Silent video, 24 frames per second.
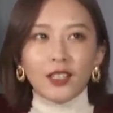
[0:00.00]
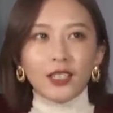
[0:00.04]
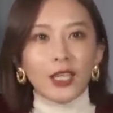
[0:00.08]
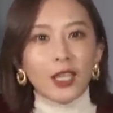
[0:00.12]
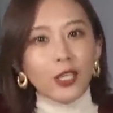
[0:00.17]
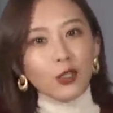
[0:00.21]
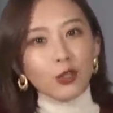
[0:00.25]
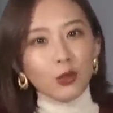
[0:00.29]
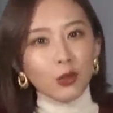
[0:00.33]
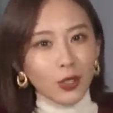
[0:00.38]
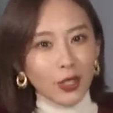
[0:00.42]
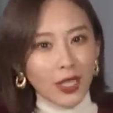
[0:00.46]

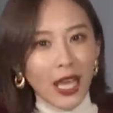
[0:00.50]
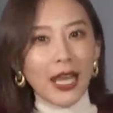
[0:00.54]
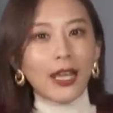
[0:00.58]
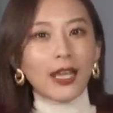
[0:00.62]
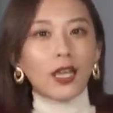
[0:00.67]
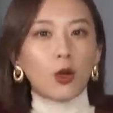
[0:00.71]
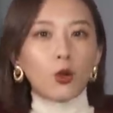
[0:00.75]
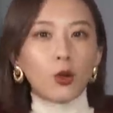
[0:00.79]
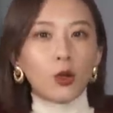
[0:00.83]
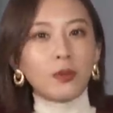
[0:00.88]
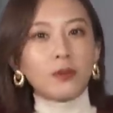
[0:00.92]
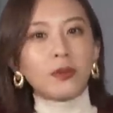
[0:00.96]
也许它
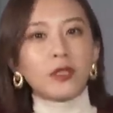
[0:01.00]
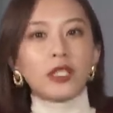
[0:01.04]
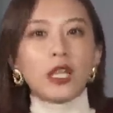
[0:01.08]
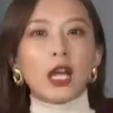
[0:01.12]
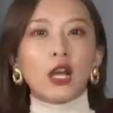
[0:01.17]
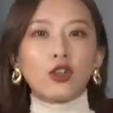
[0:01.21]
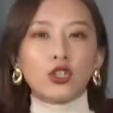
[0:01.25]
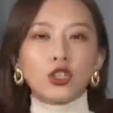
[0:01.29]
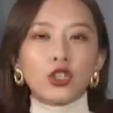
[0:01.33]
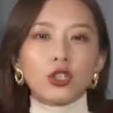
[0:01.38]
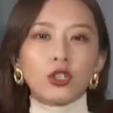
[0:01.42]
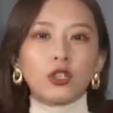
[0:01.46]
也会比
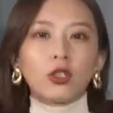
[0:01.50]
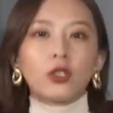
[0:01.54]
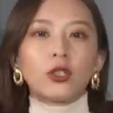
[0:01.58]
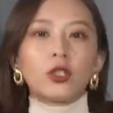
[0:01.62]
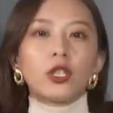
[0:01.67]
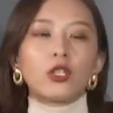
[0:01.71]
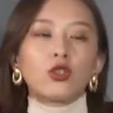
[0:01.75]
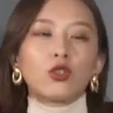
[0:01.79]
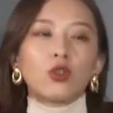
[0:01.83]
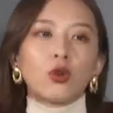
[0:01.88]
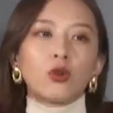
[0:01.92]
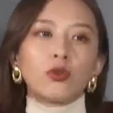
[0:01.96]
较适合
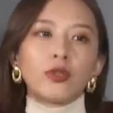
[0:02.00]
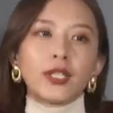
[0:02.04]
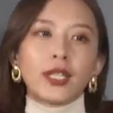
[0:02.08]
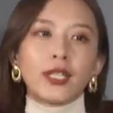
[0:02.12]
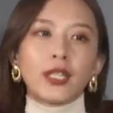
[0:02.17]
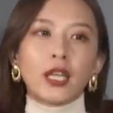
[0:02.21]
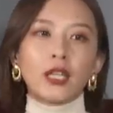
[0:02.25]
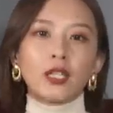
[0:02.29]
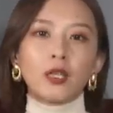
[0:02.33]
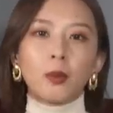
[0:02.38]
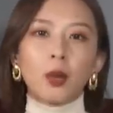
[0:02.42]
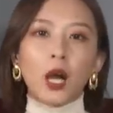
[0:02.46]
那种现
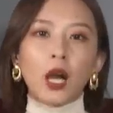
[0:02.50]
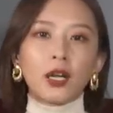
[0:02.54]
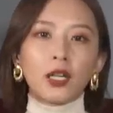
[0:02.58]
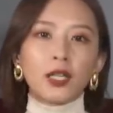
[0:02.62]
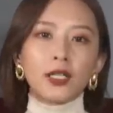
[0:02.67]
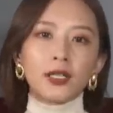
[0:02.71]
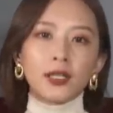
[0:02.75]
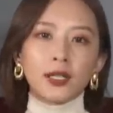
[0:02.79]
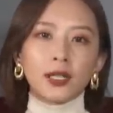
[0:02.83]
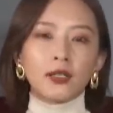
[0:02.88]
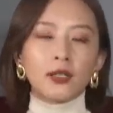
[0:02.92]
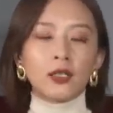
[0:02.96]
在的
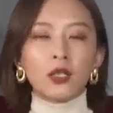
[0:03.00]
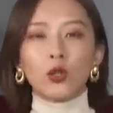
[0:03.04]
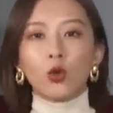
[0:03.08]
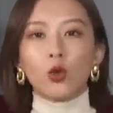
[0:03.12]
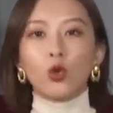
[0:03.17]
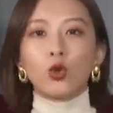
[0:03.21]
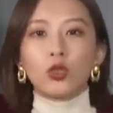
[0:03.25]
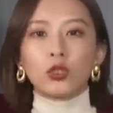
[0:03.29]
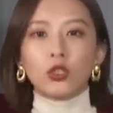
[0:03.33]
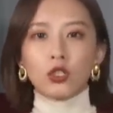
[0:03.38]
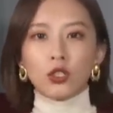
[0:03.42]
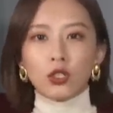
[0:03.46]
party season，
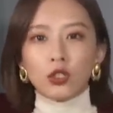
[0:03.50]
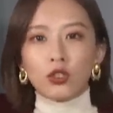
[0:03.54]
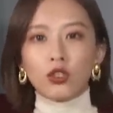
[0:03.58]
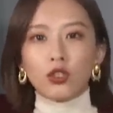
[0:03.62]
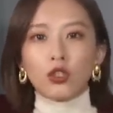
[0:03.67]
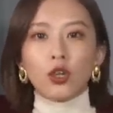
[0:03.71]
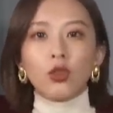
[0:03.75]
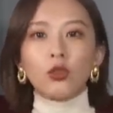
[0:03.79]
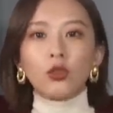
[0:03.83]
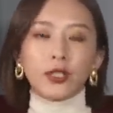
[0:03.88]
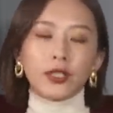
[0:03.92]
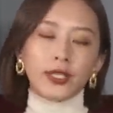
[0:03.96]
或者是
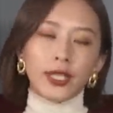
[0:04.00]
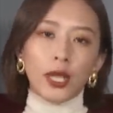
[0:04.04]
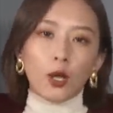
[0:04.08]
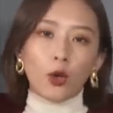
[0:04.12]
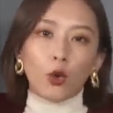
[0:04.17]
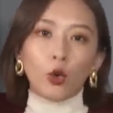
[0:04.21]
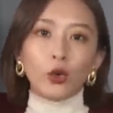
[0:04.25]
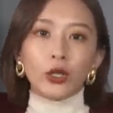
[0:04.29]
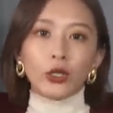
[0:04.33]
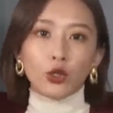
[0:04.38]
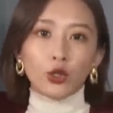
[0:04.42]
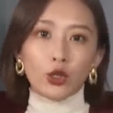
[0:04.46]
之后的年
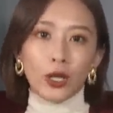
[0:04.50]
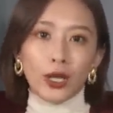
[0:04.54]
会